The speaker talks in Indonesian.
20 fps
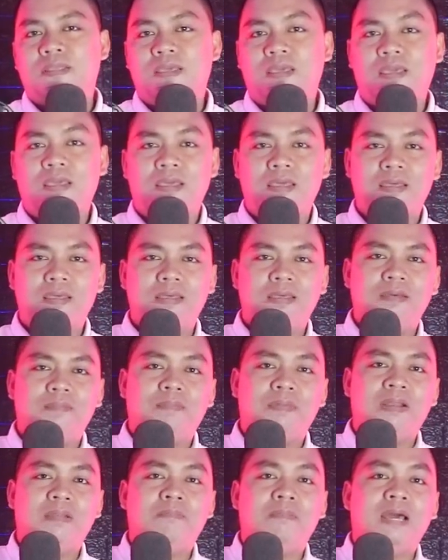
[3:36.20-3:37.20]
Oke,
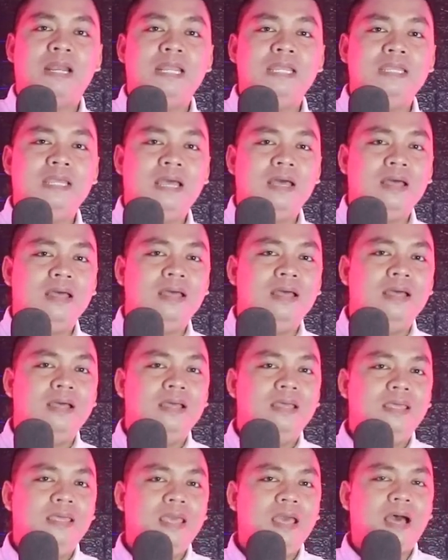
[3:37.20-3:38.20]
menemaninya
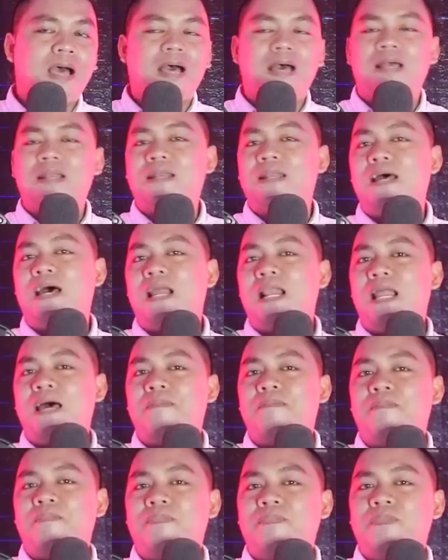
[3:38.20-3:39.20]
ya
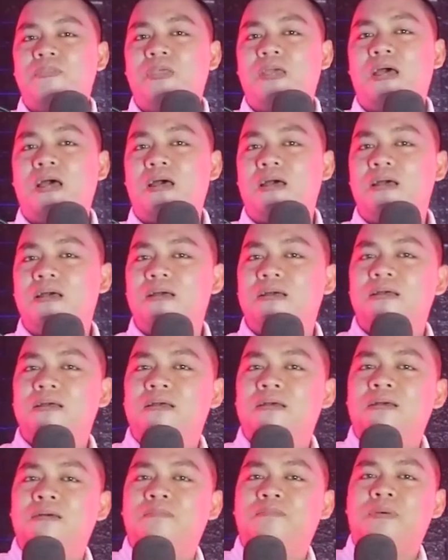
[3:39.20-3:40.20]
dalam ya
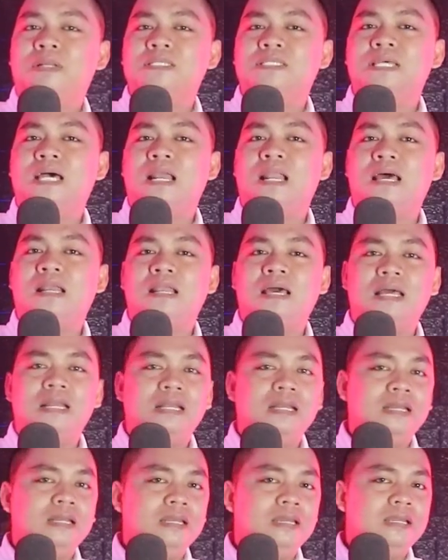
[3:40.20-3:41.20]

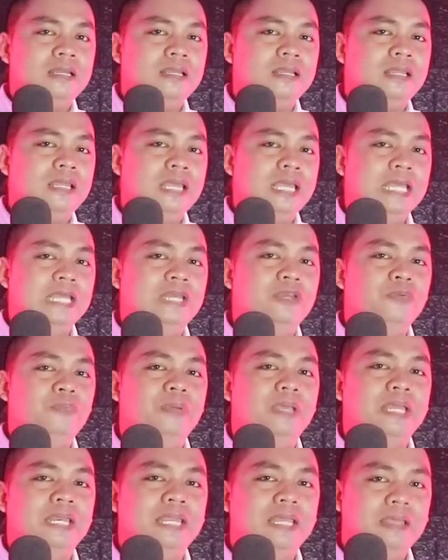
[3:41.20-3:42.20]
perjalanan
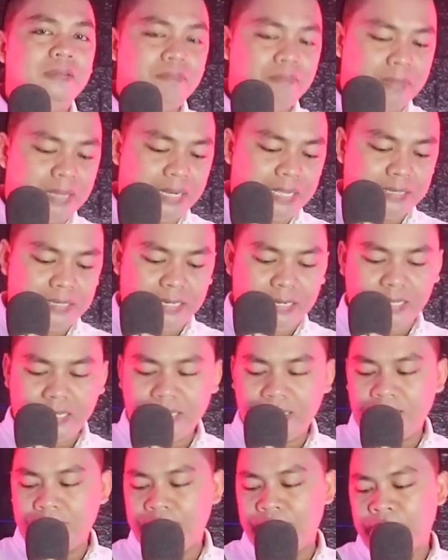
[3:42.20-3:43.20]
hidup ini. Mari kita lihat.